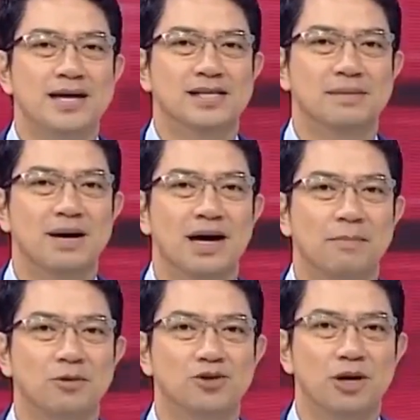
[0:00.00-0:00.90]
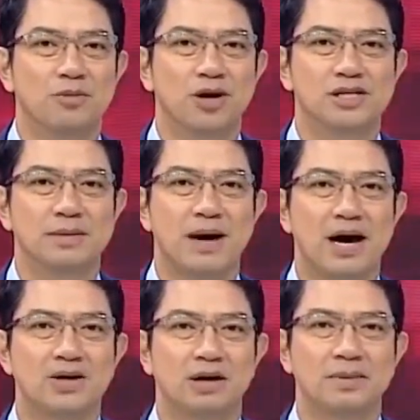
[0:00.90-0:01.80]
Sa mga kapuso abroad,
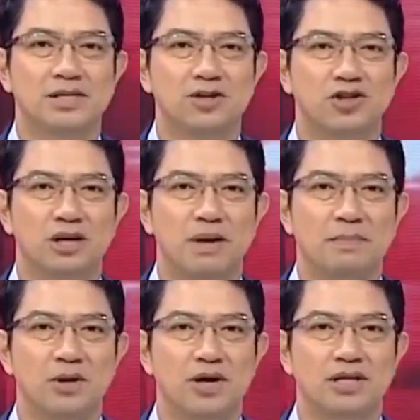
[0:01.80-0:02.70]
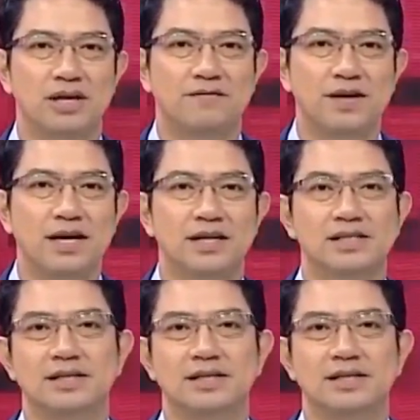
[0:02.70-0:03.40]
samahan nyo kami sa GMA Pinoy TV at sa